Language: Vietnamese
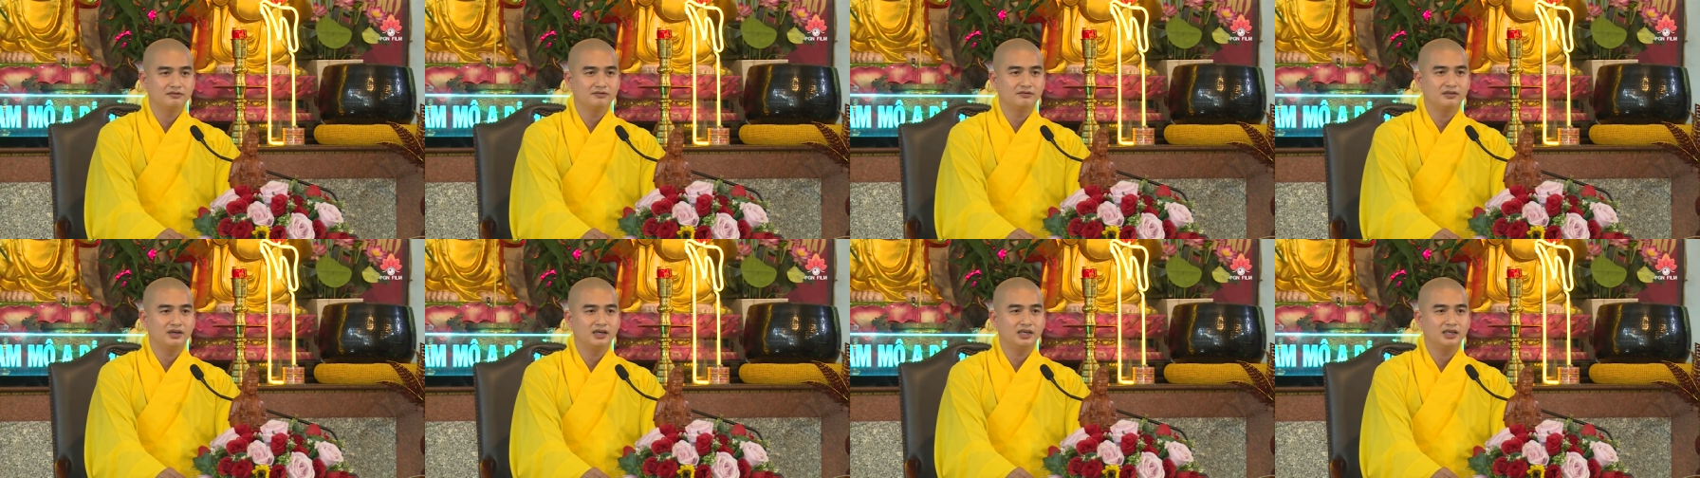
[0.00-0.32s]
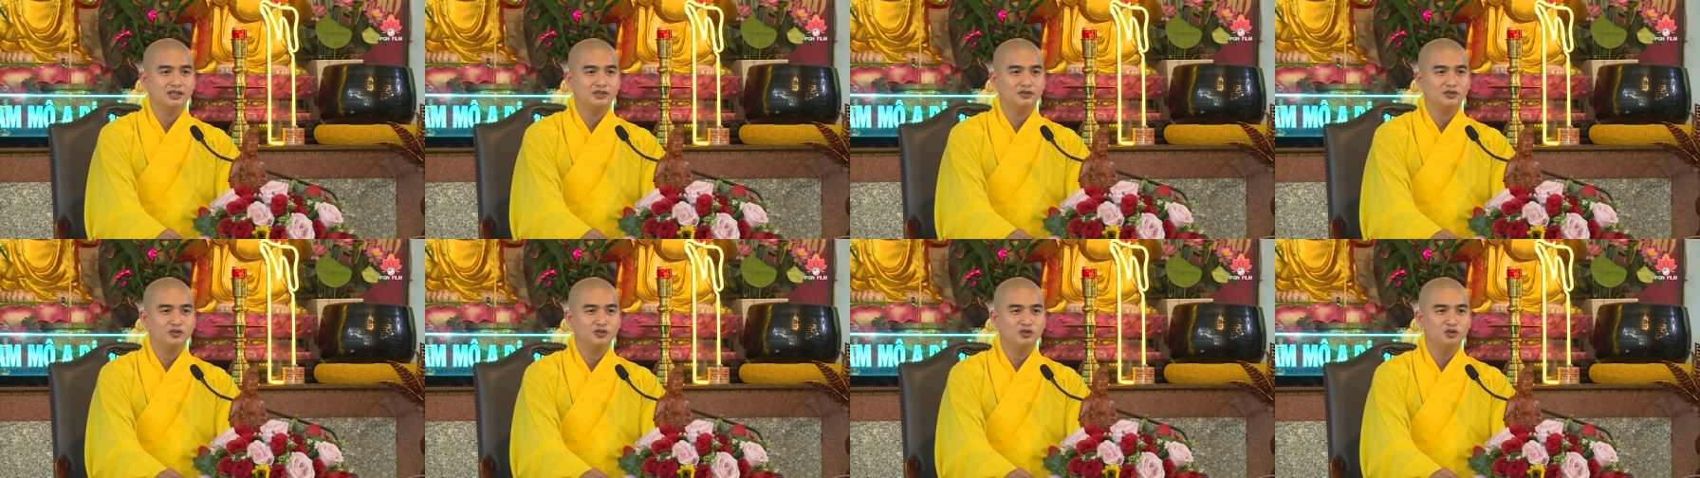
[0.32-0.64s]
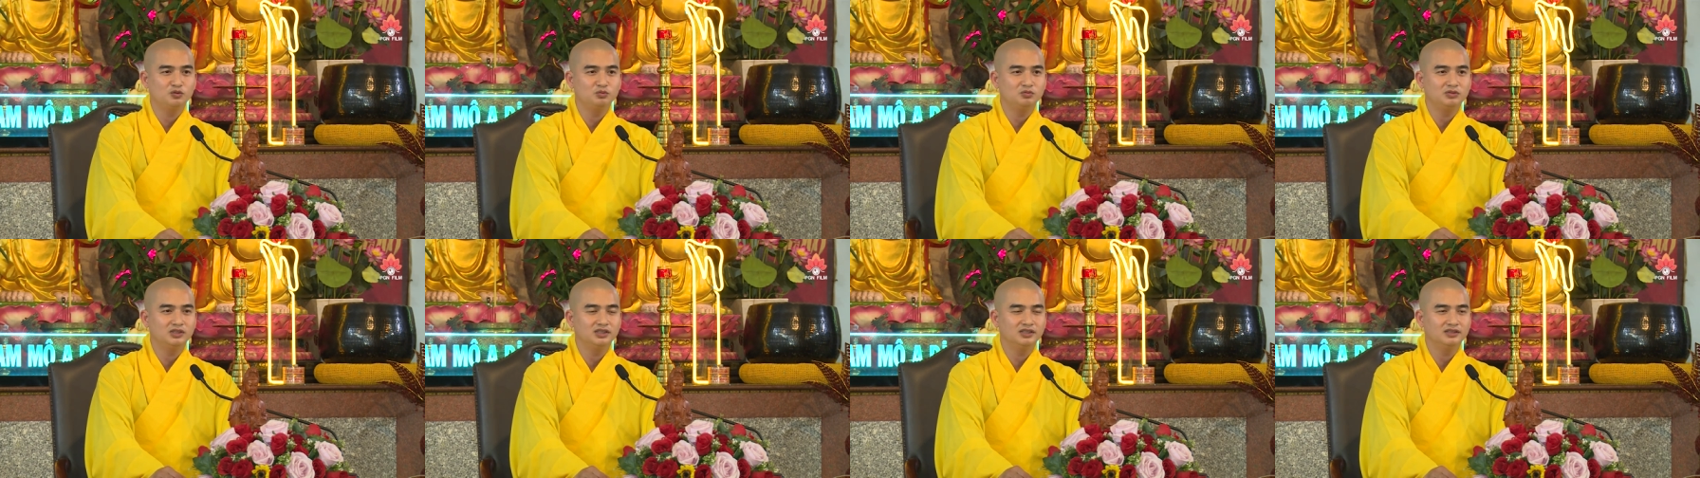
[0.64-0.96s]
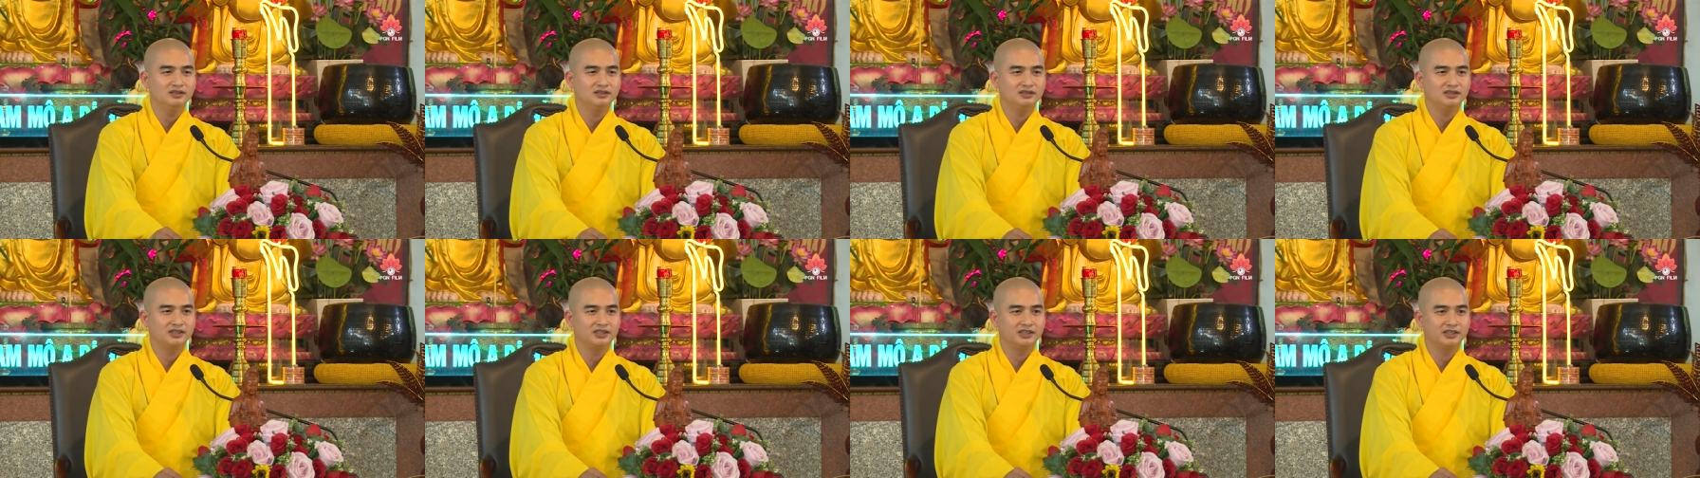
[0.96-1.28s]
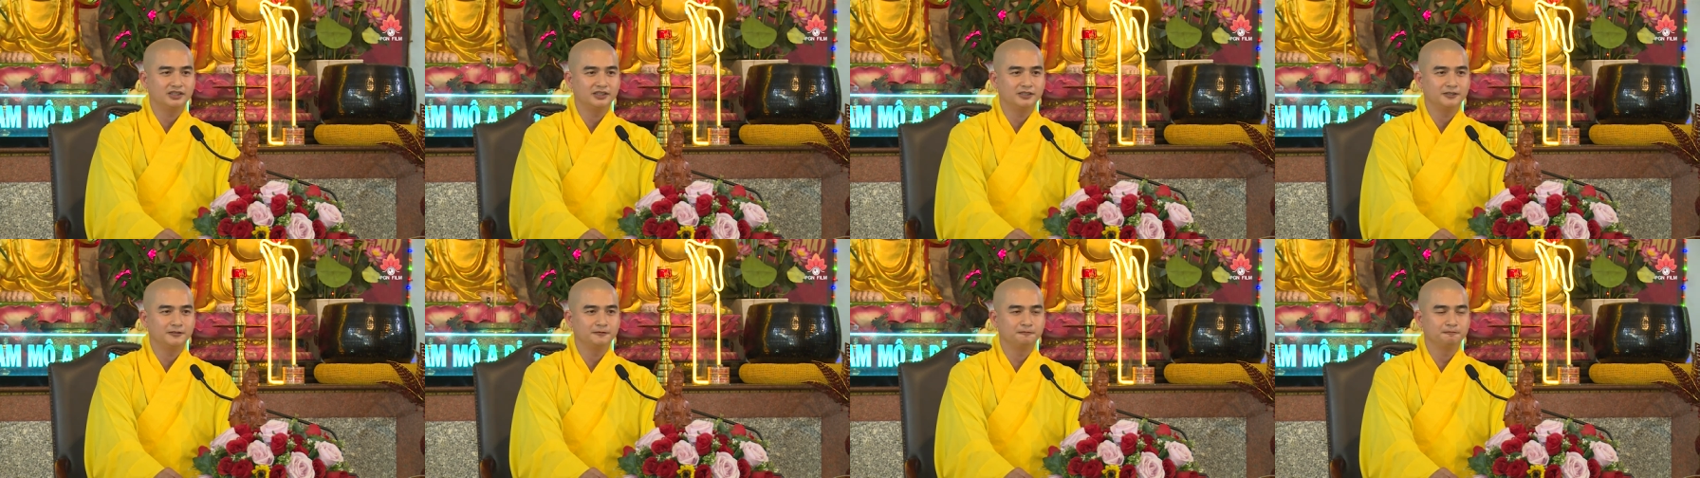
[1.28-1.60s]
và hay nói đúng hơn
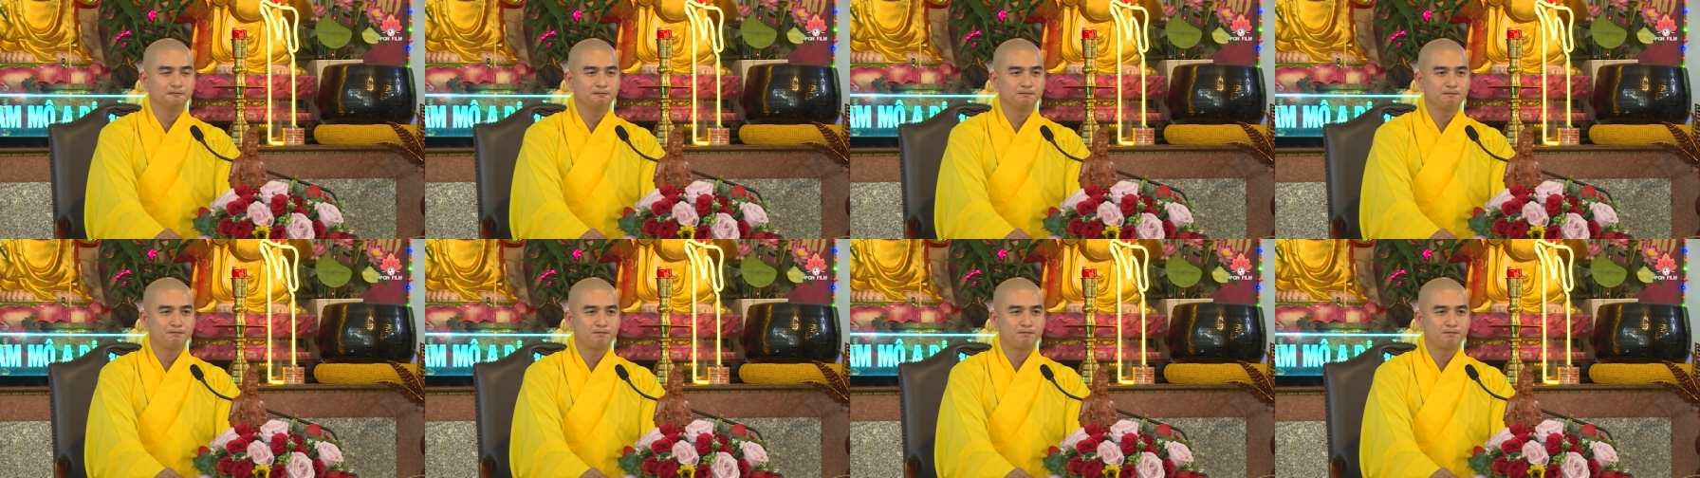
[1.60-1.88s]
thì